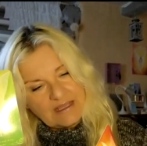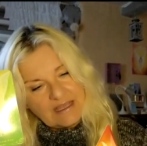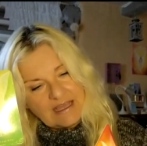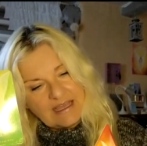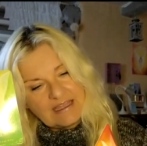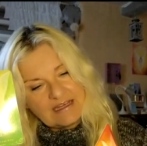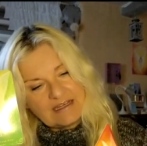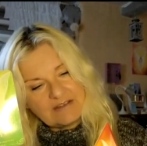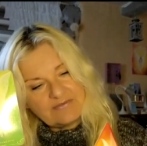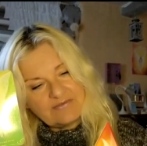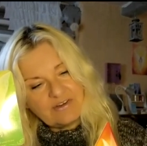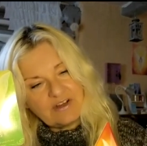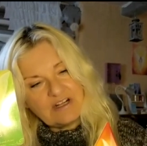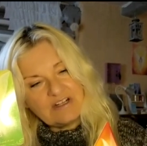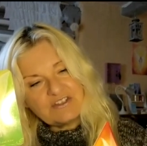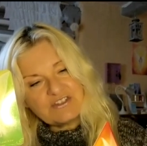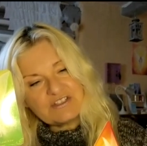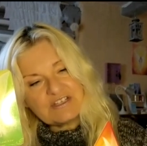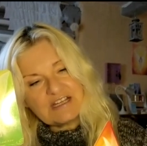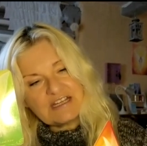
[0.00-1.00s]
Eine
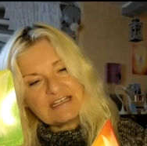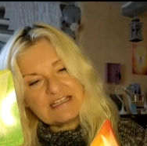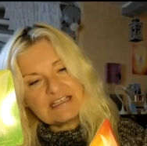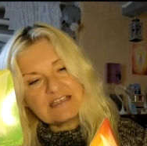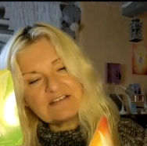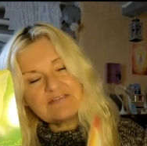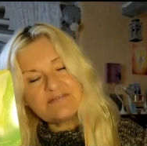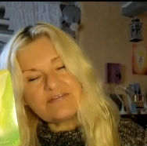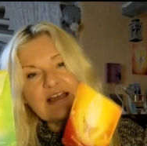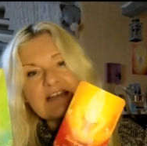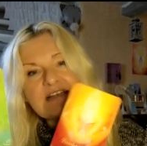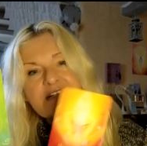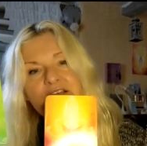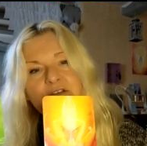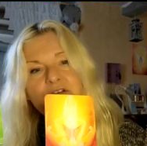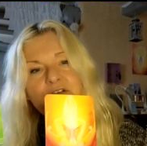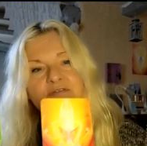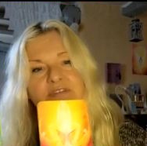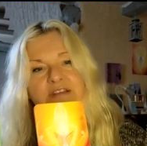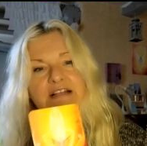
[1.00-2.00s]
vollständige
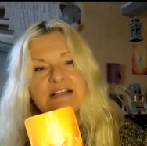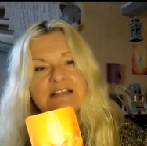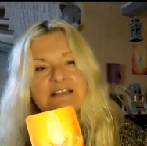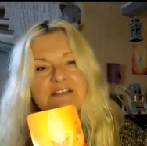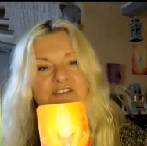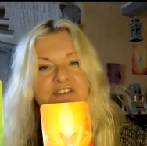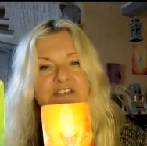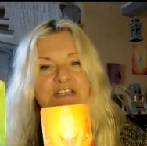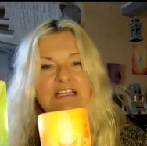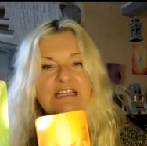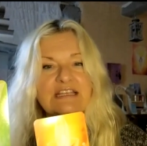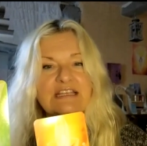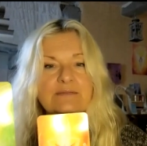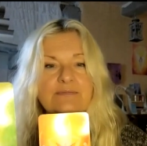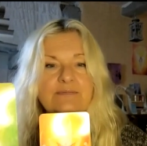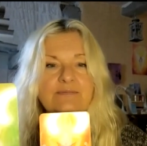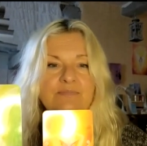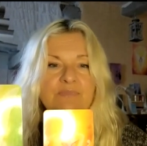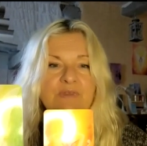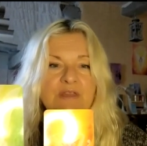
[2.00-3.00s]
Wandlung will
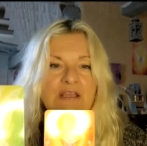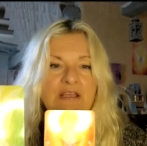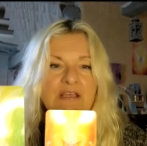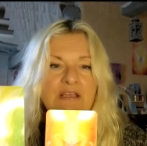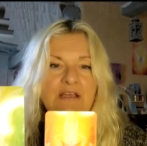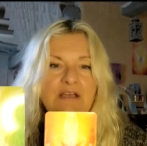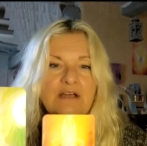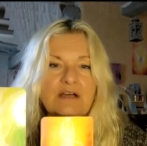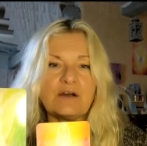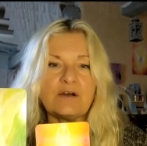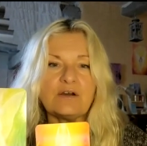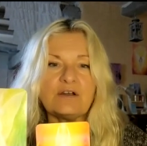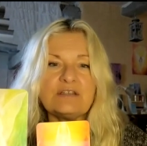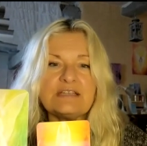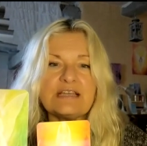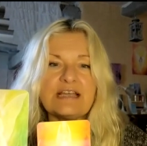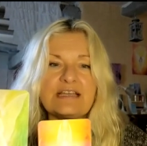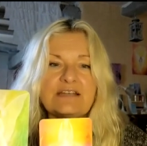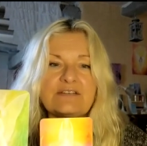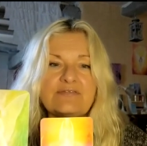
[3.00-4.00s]
geschehen.
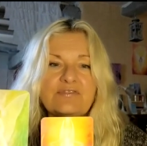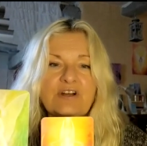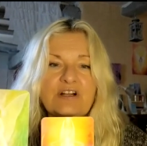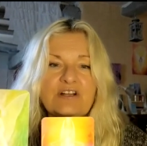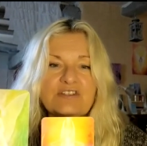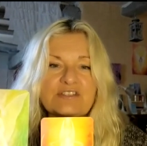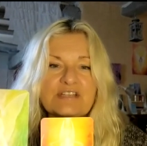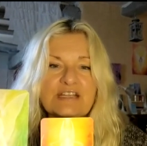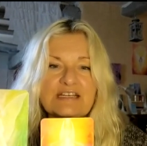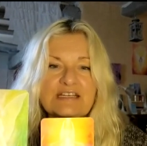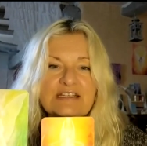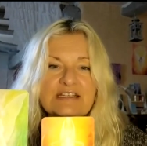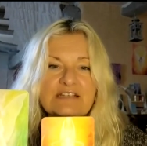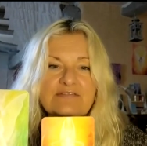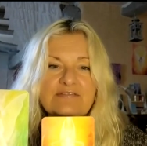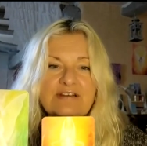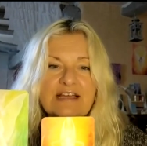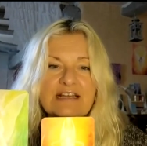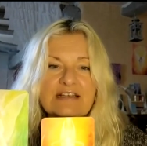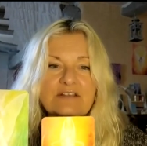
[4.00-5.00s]
Und eine
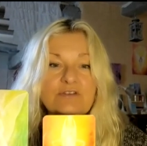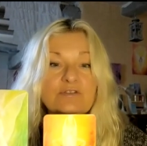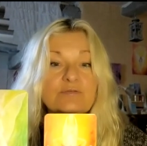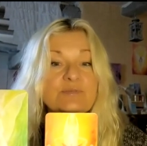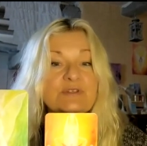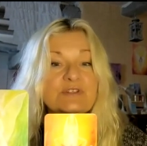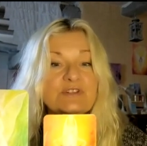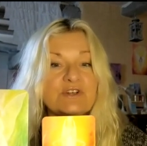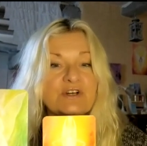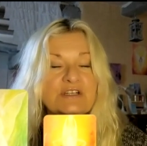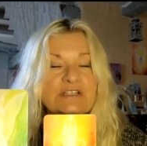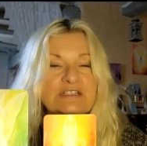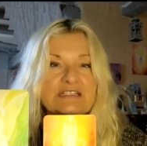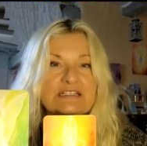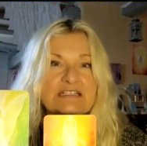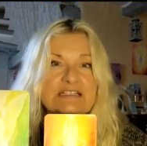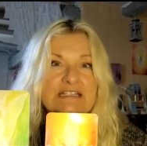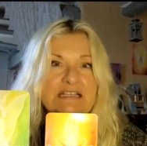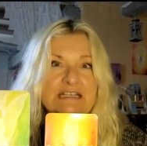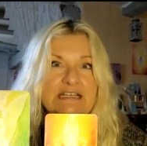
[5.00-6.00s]
vollständige Wandlung
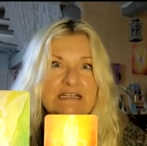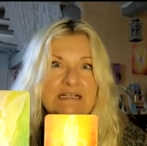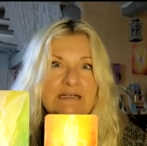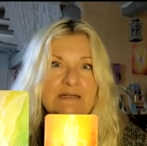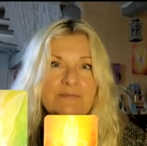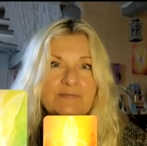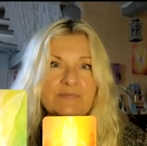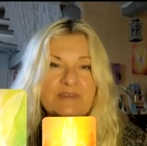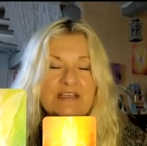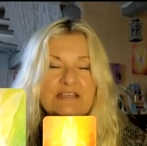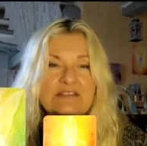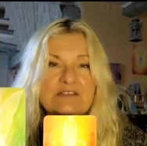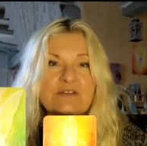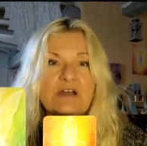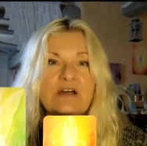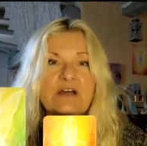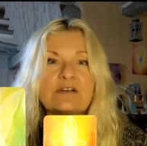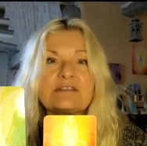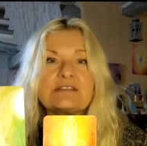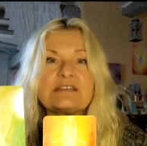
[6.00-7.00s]
bedeutet, dass
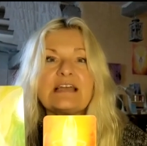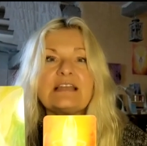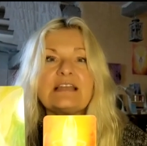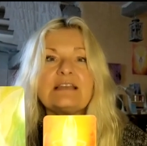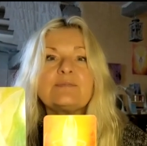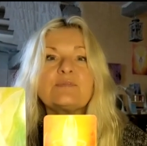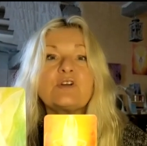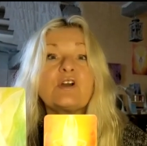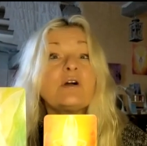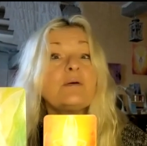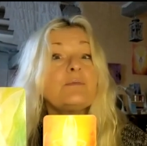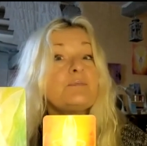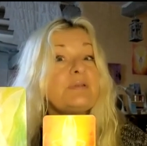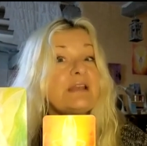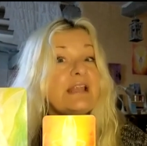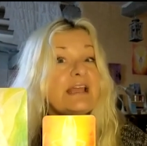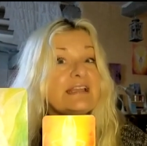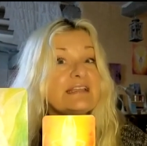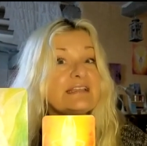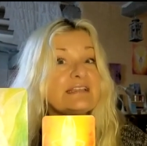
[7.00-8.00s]
du aus deinem
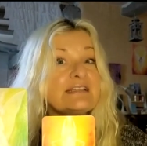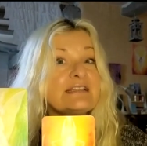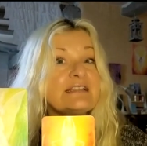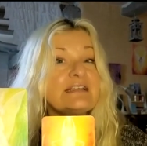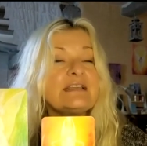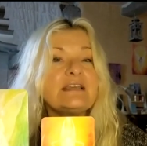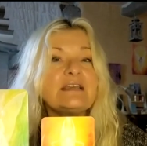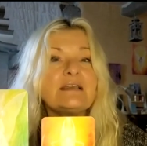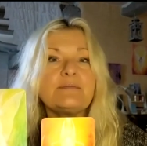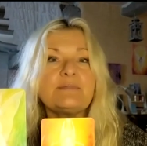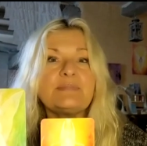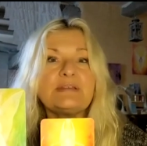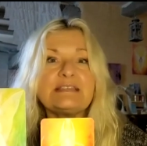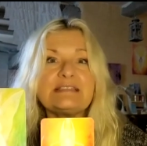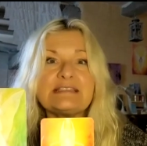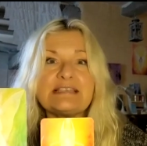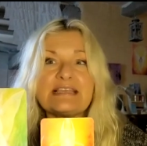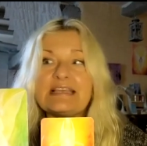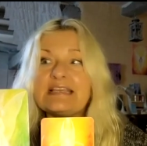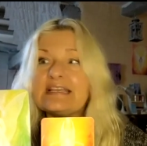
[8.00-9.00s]
kompletten
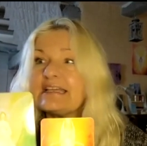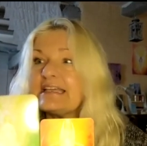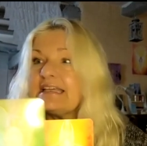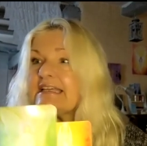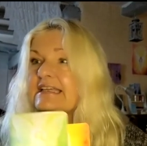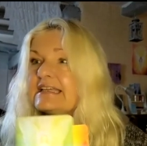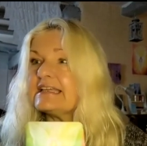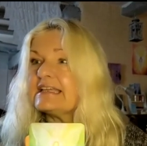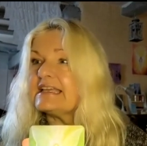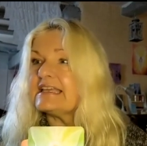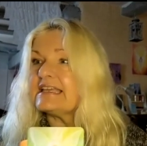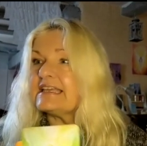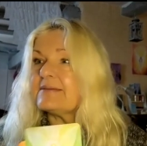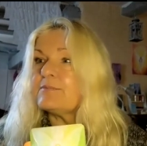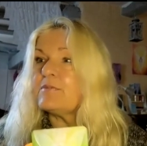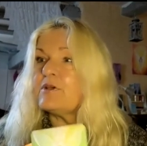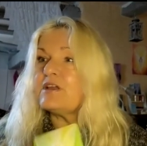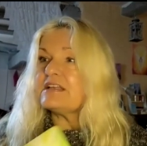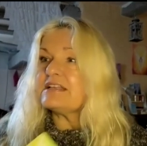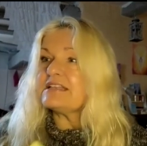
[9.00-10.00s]
bisherigen, ich
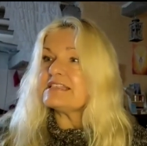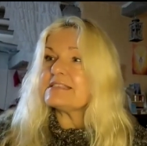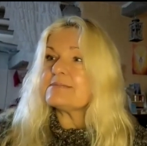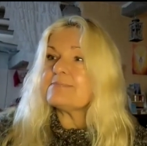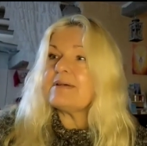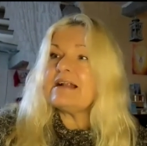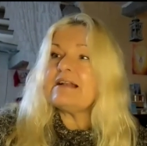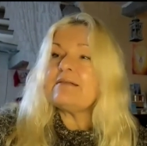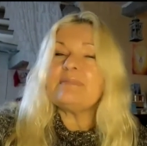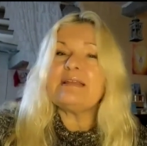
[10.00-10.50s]
möchte es mal